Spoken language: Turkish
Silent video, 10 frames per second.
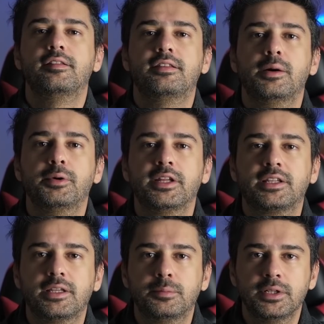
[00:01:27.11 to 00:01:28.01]

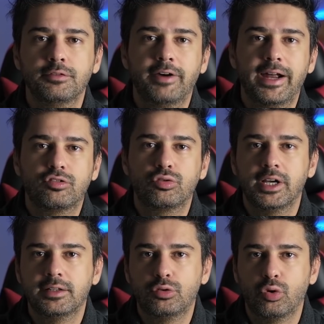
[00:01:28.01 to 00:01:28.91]
Sinemadaki gibi Vertigo
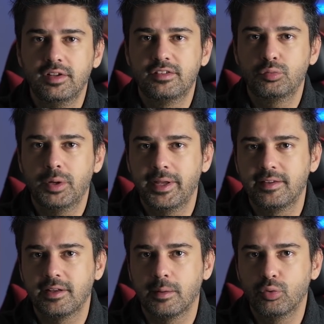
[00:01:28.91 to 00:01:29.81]
ya da Dolly Zoom'a
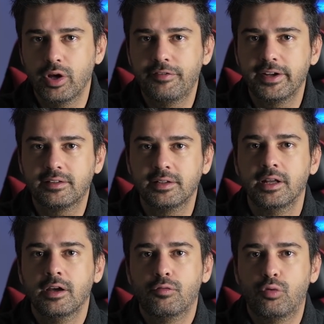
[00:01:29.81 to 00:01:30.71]
benzeyen bu efektin
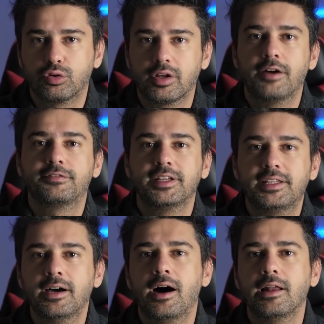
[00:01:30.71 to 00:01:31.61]

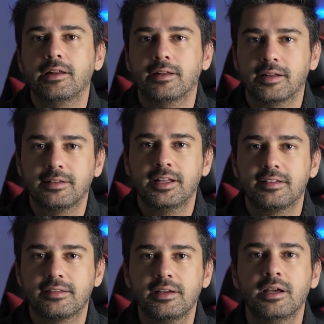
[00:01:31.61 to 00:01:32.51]
fotoğraftaki halinin adına
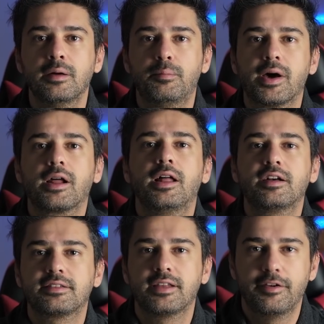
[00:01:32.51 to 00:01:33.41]
ise
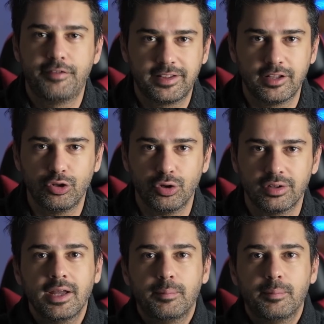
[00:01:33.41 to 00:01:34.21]
paralaks efekt deniyor.